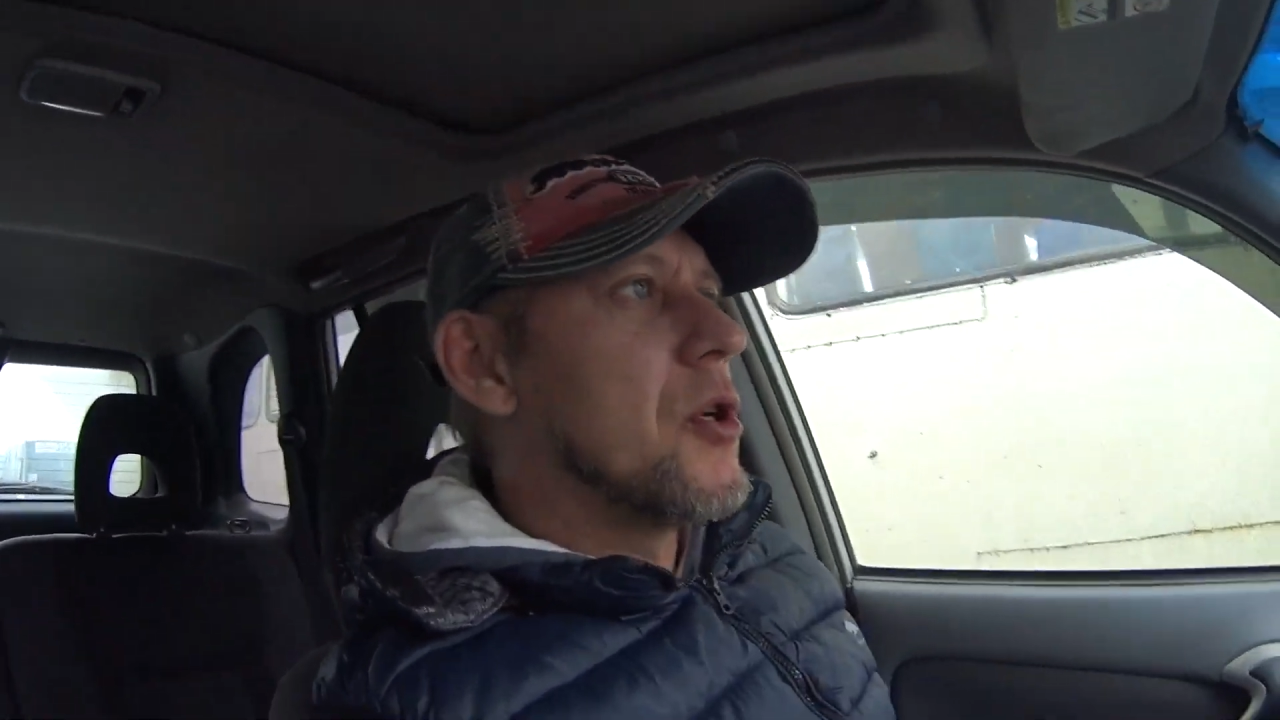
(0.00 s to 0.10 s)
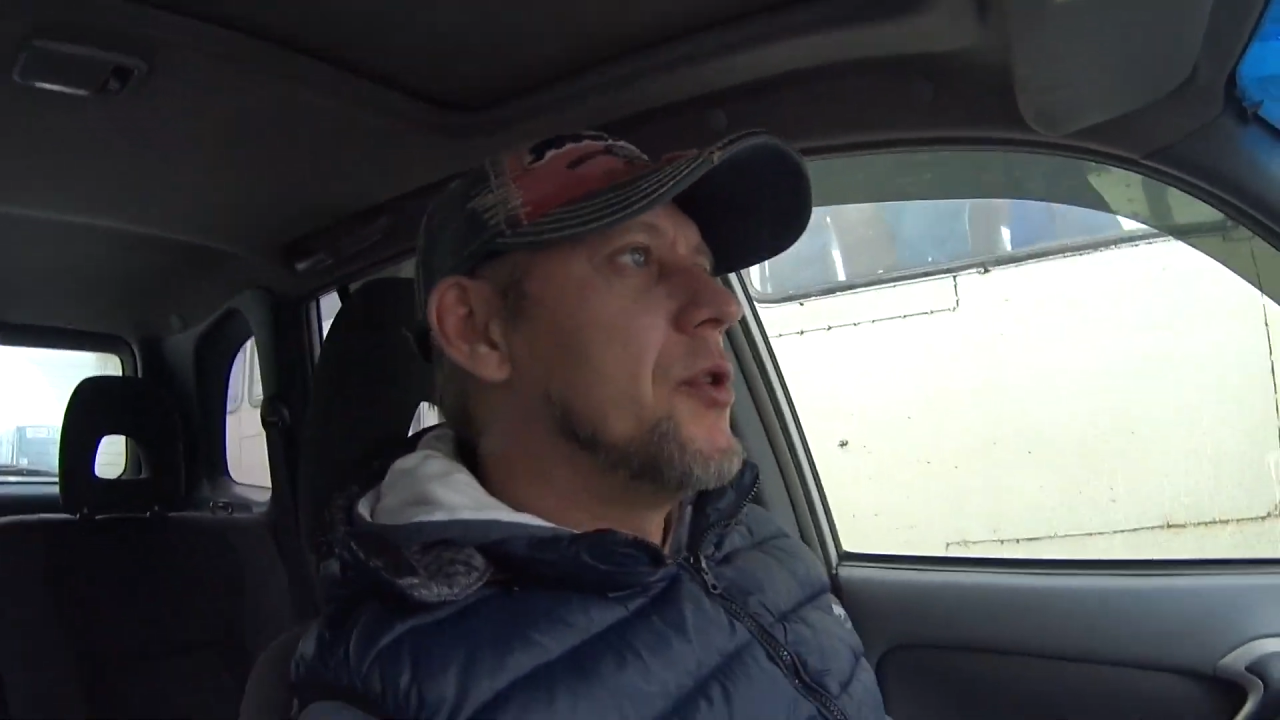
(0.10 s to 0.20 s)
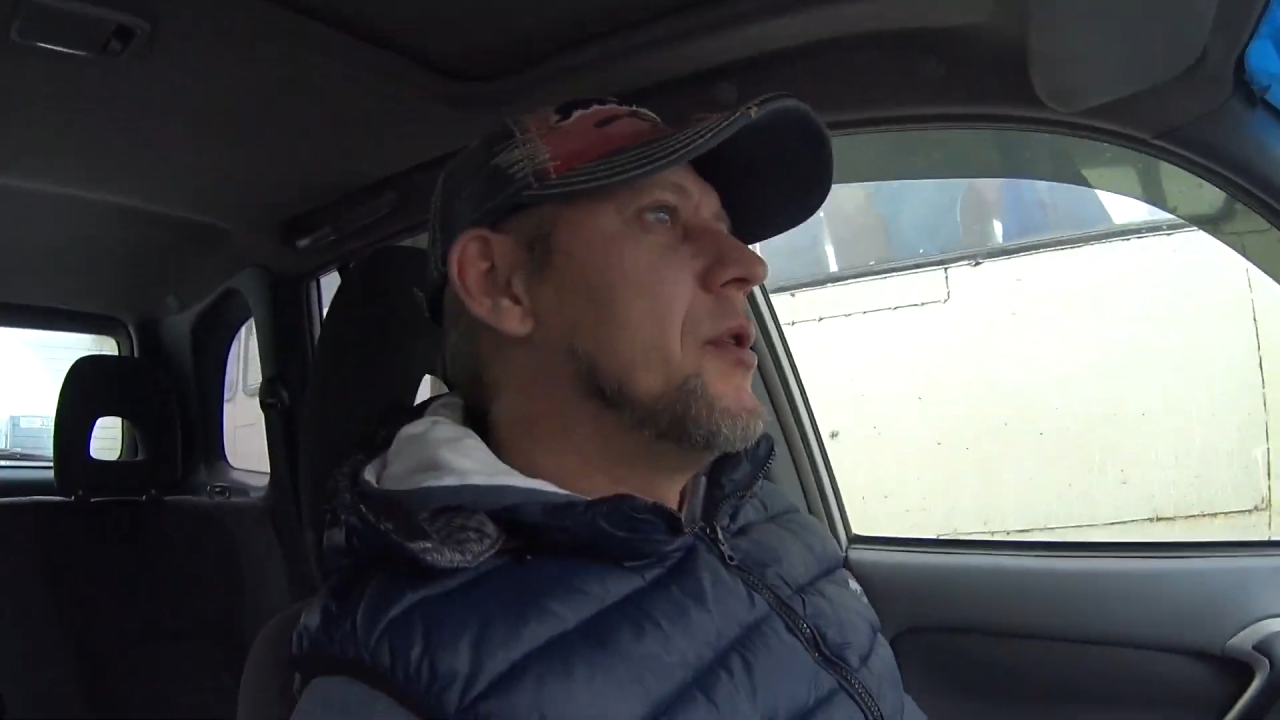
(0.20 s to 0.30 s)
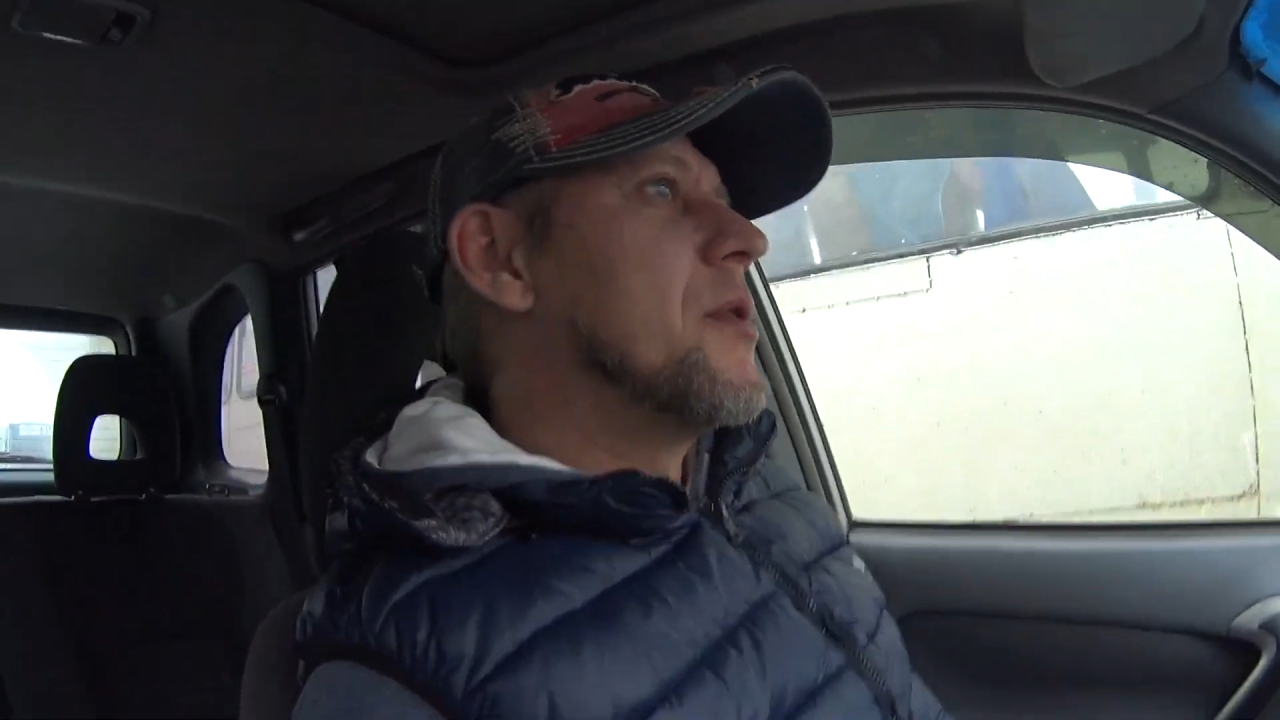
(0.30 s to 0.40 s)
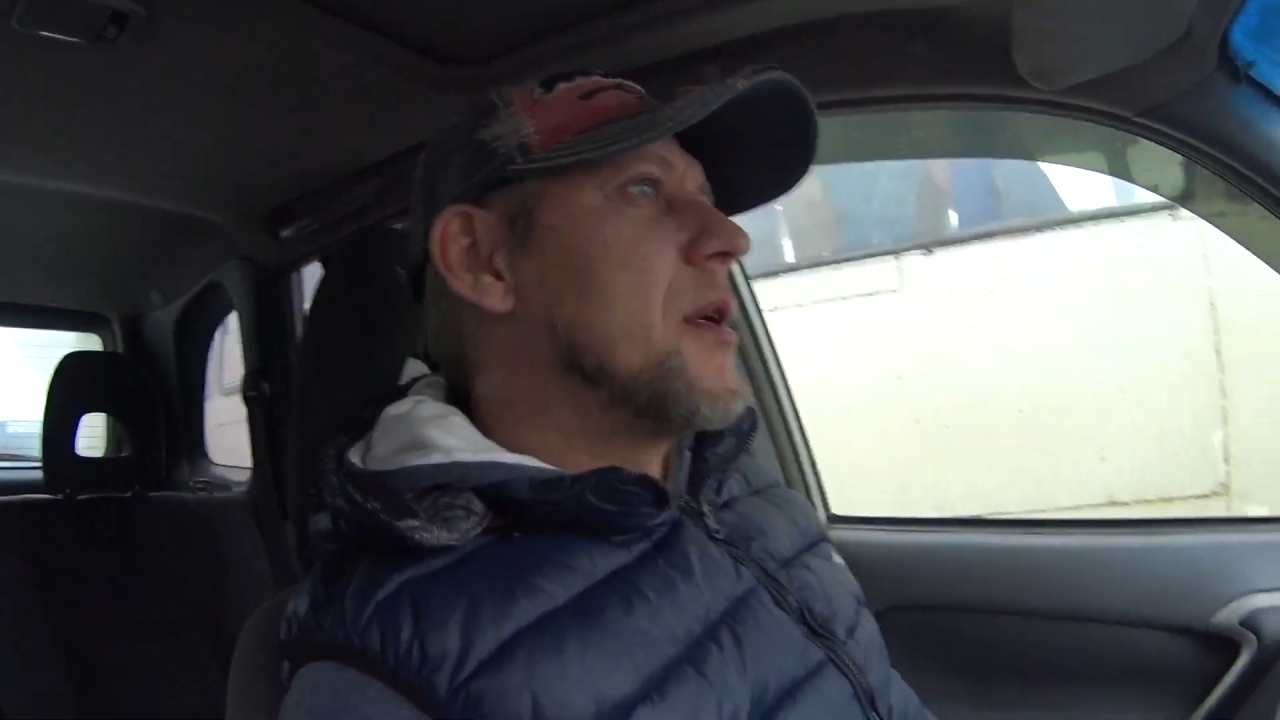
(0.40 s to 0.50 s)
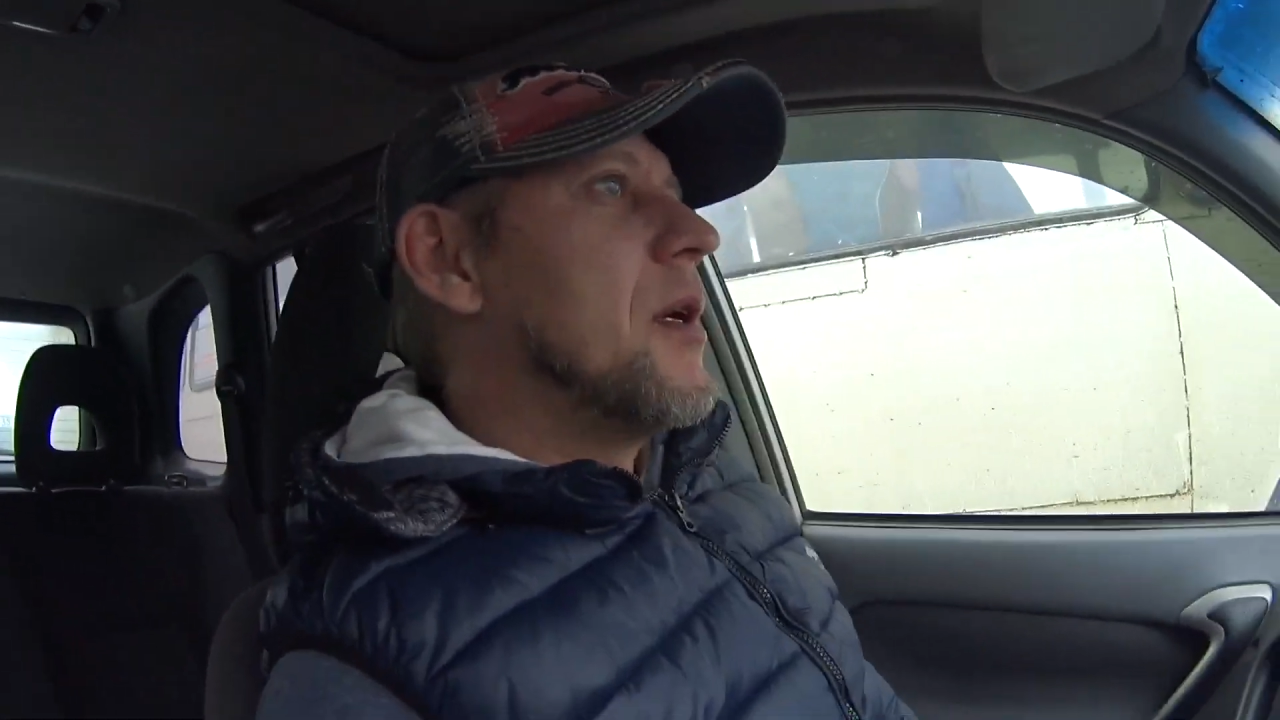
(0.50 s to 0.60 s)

один за